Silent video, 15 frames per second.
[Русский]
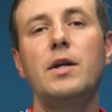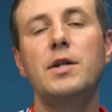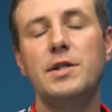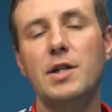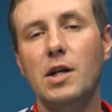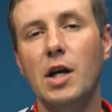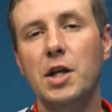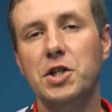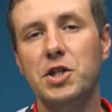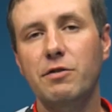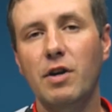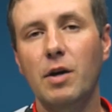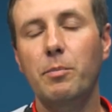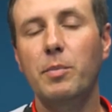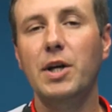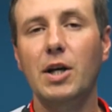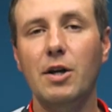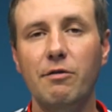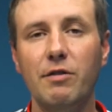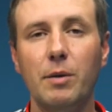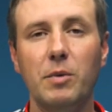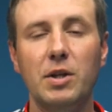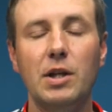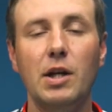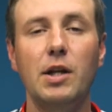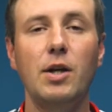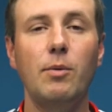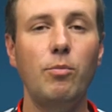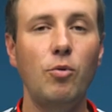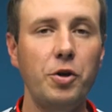и заканчивая береговыми
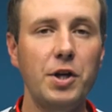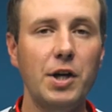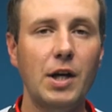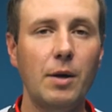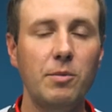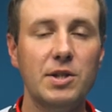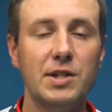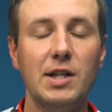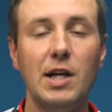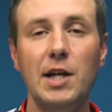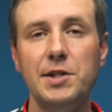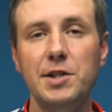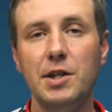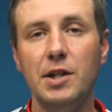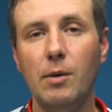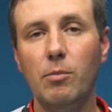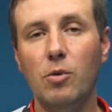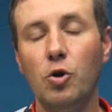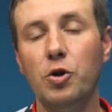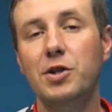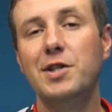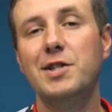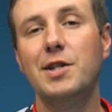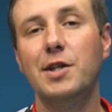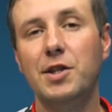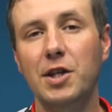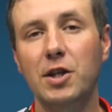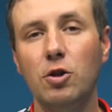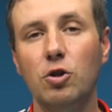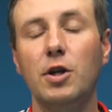дальнобойниками с кастингом от
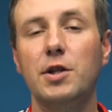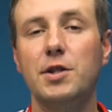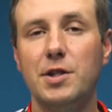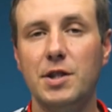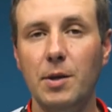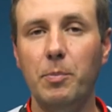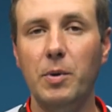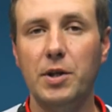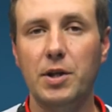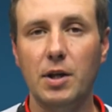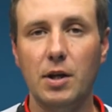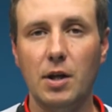10 до 35